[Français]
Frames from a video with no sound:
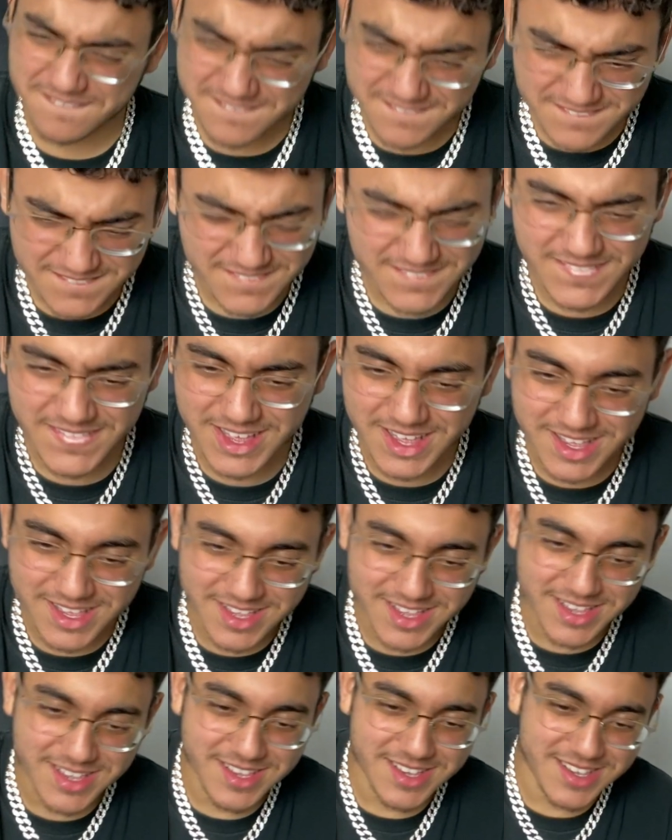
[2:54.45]
Dans mon frigo,
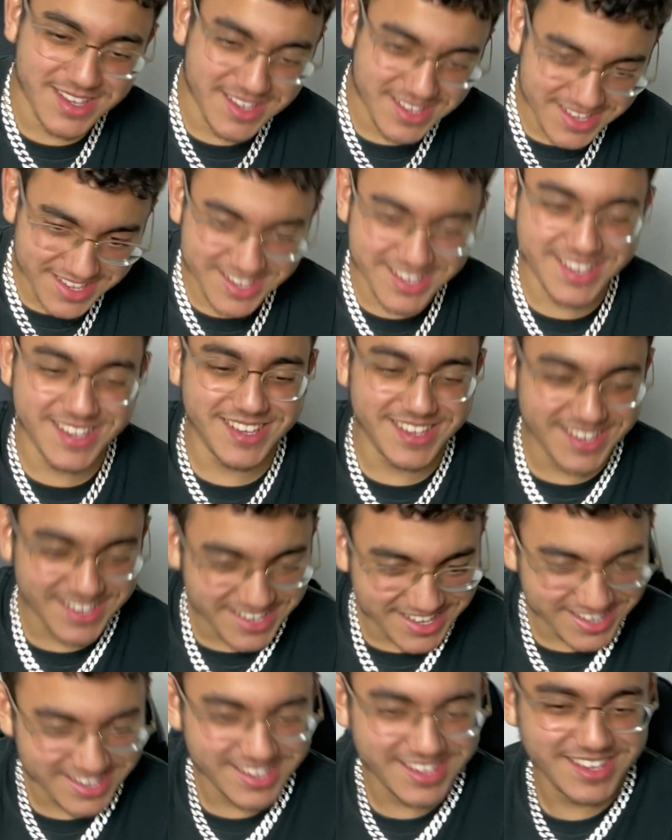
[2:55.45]
que du jus de
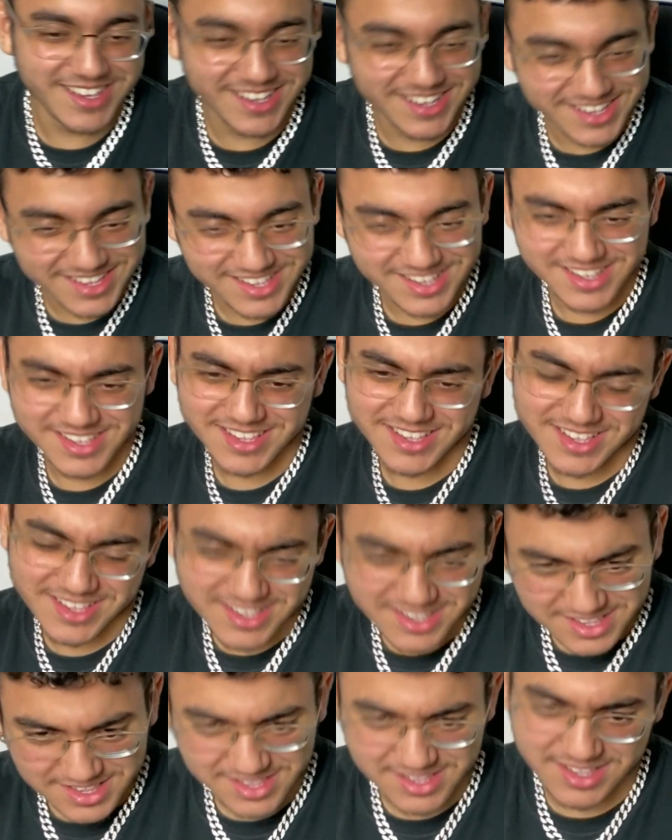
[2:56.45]
bagarre. Mon ciel est
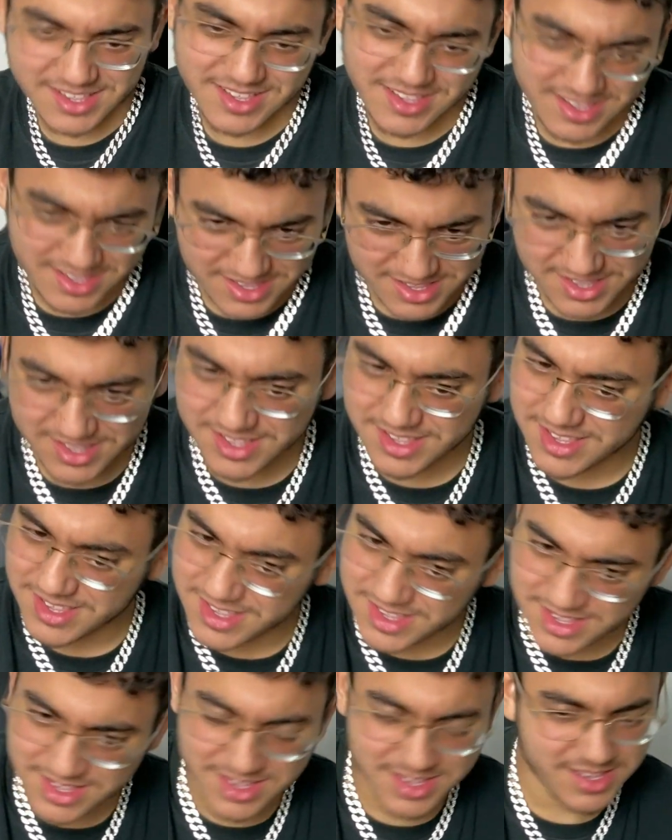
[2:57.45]
bleu comme les yeux de
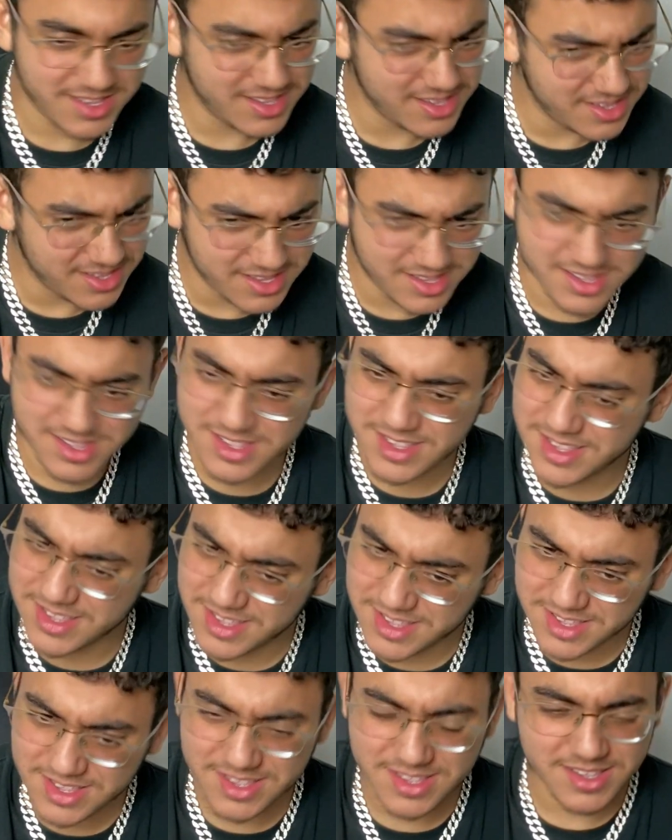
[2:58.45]
Ragnar. À toucher les
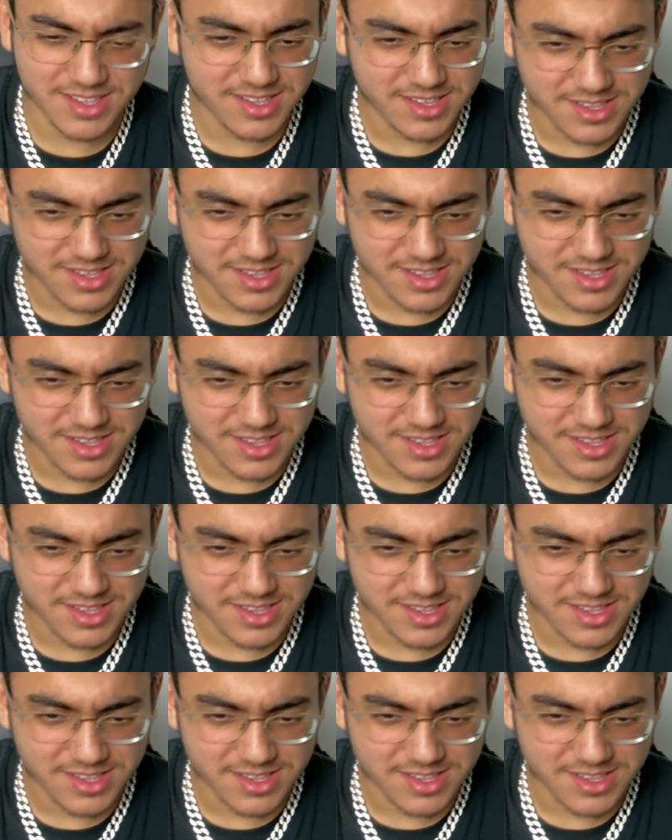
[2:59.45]
déserts